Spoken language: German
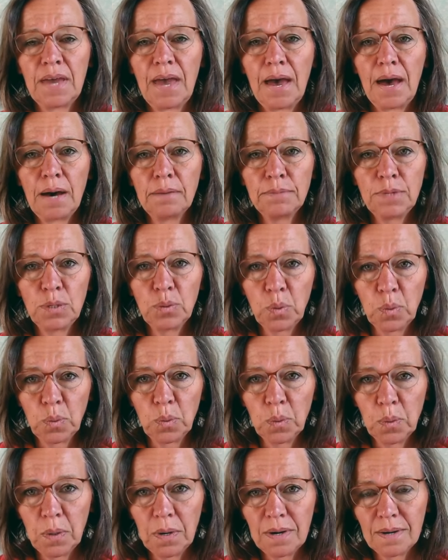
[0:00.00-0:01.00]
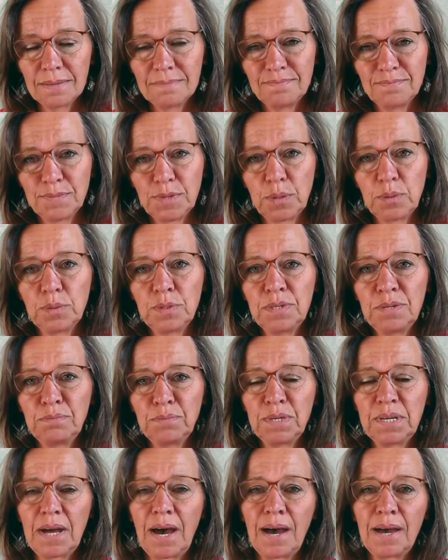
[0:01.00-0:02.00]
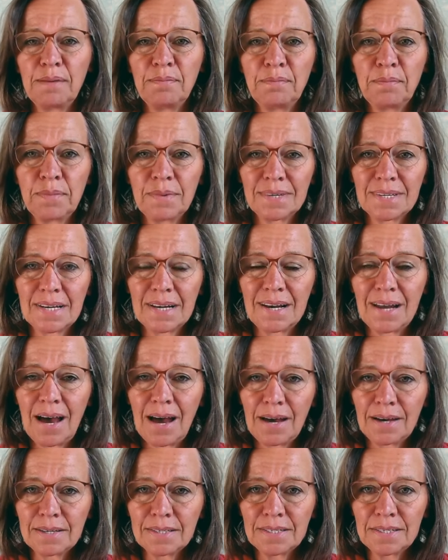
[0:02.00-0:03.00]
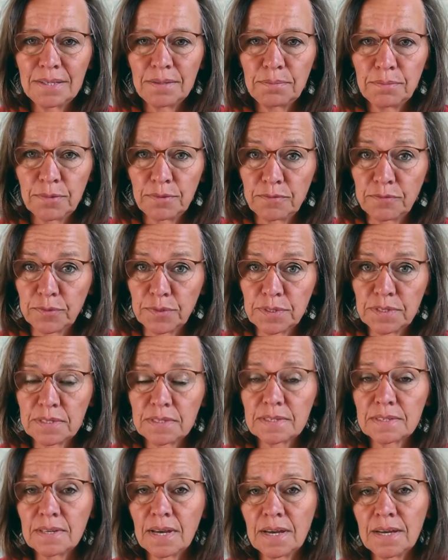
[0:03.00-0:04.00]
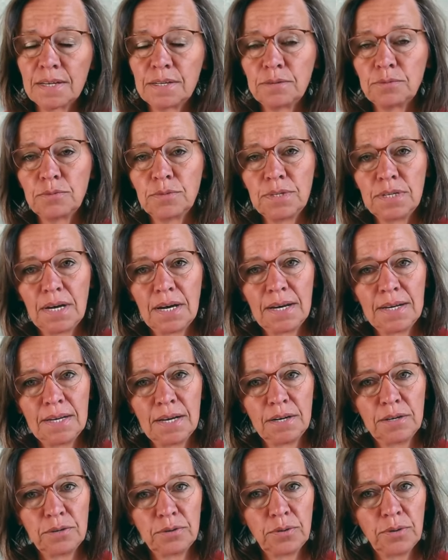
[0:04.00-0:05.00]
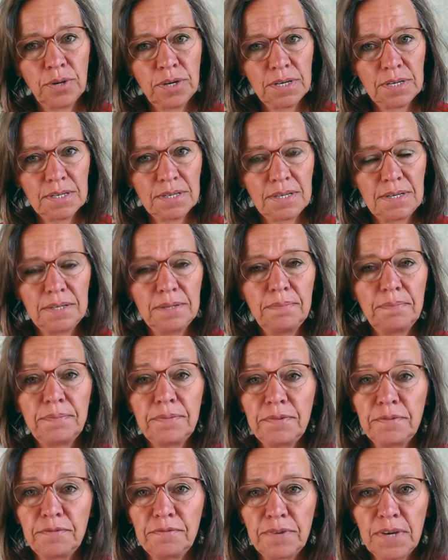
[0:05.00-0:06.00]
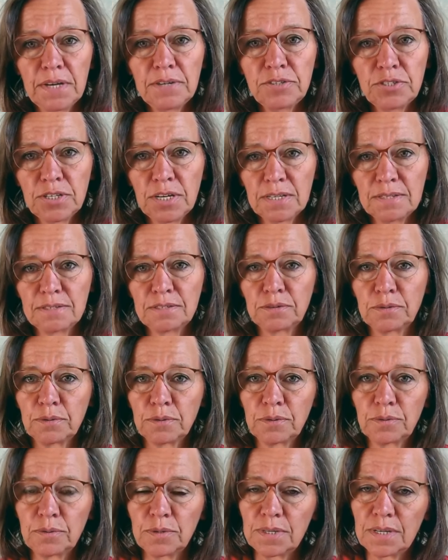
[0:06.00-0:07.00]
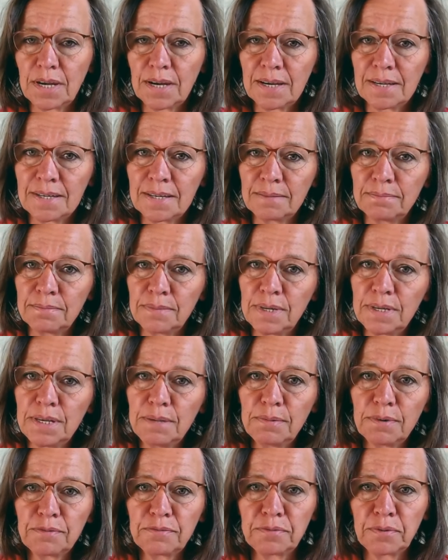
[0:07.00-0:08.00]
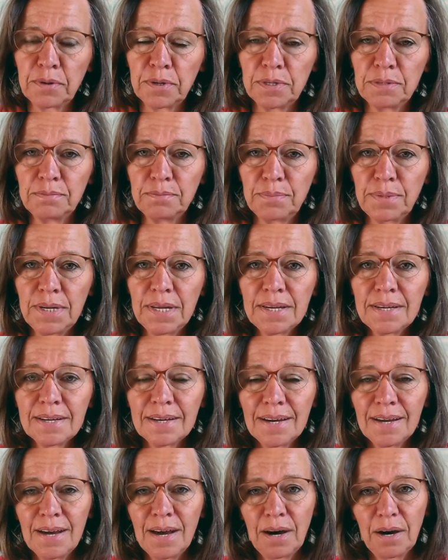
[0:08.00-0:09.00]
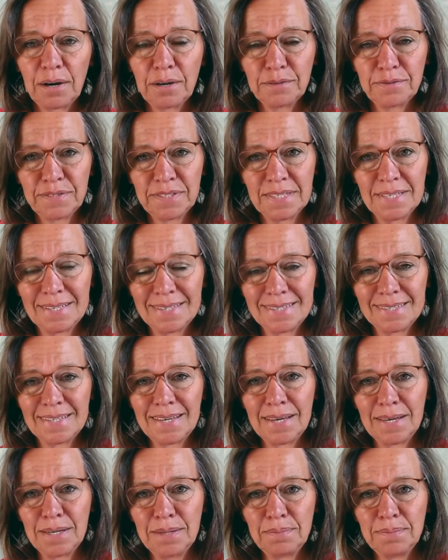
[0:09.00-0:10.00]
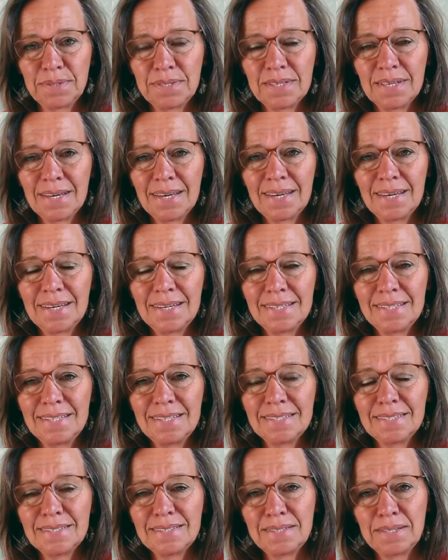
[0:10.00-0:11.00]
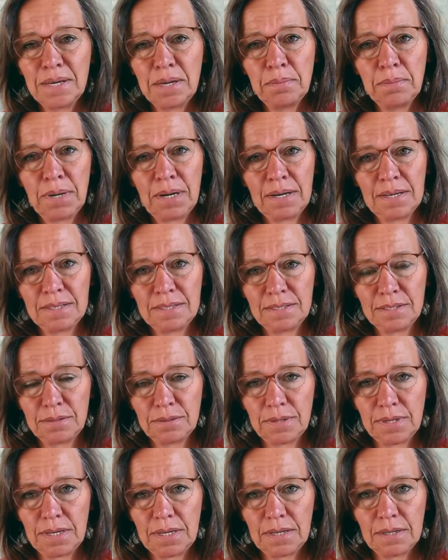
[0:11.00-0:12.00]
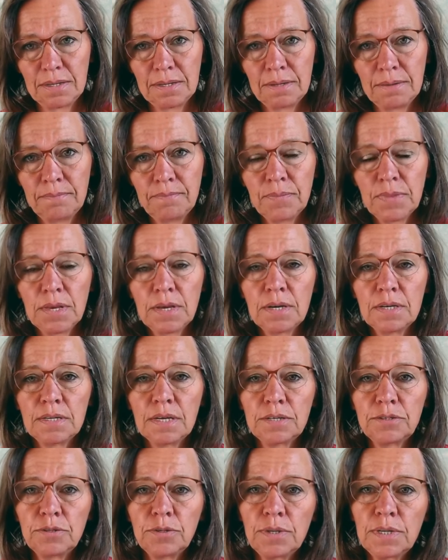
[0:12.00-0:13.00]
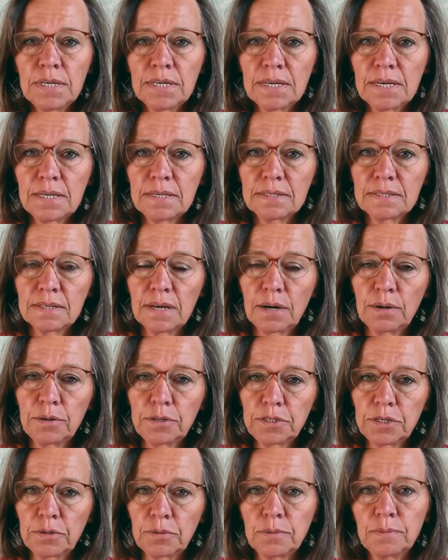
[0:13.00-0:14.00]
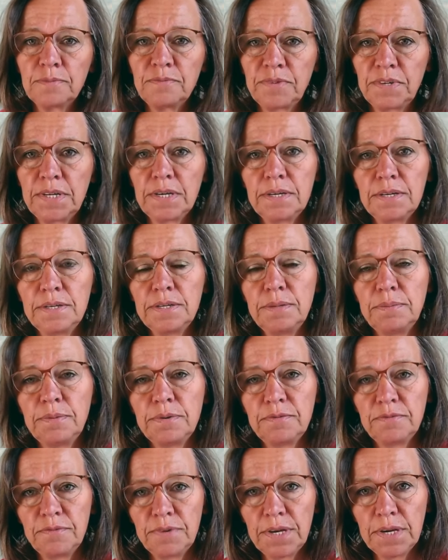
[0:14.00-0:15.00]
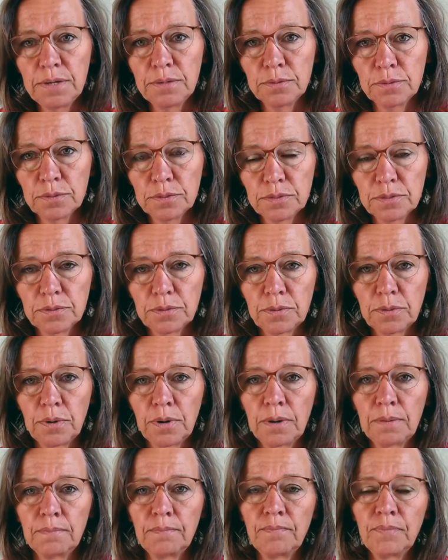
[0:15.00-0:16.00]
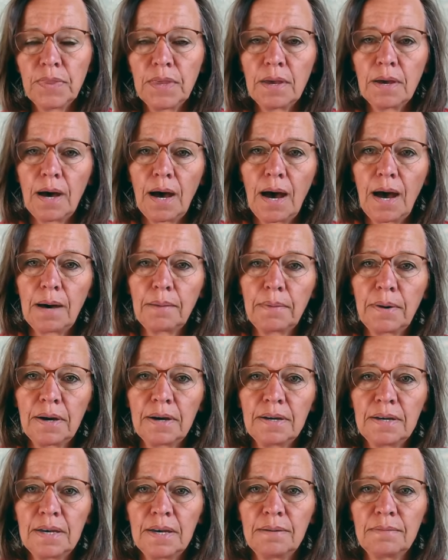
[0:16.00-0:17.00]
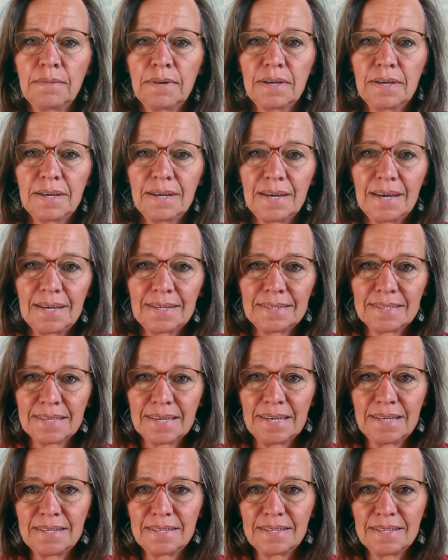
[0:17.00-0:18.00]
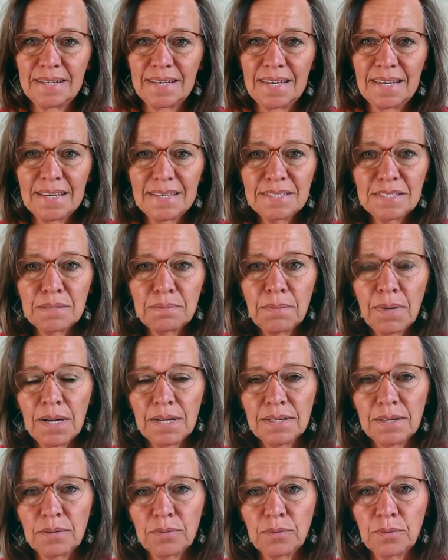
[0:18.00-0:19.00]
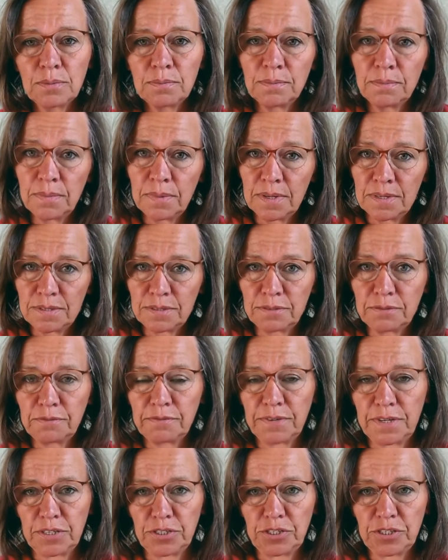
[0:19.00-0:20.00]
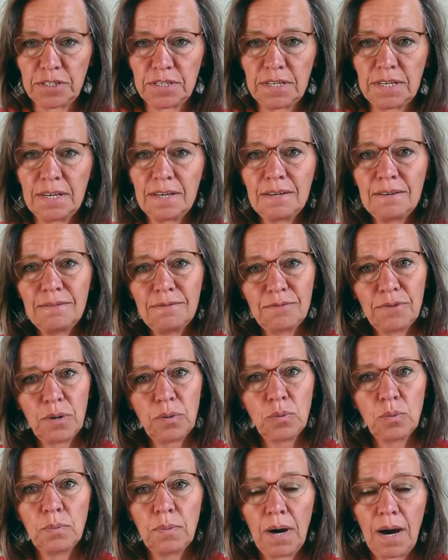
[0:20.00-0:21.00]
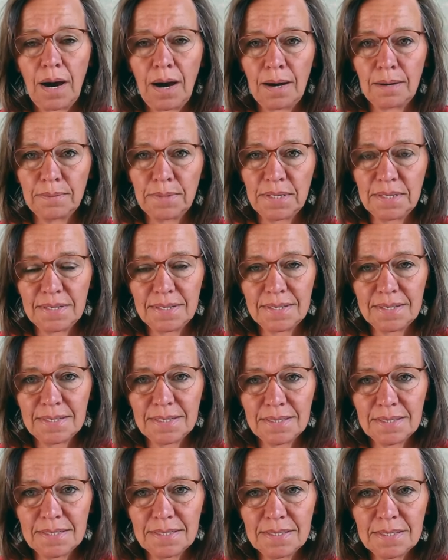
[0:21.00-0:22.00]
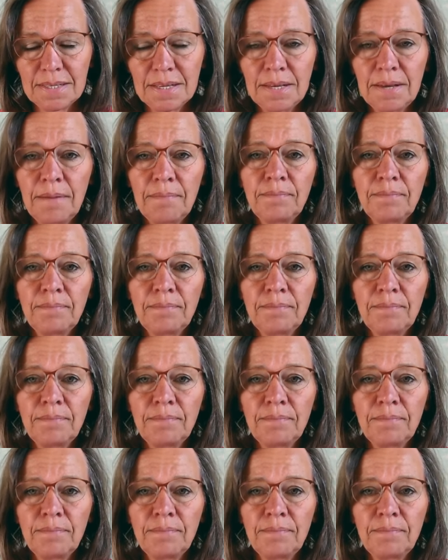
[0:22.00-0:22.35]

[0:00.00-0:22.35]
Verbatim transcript: Ärmel hoch und mit einem klaren Bewusstsein und einer neu geliebten Wertschätzung und einem liebevollen Blick auf sich selbst dieses Thema anzugehen. Natürlich geht es auch darum, wieder in die Bewegung zu kommen, aber es geht erstmal darum zu verstehen, warum habe ich das,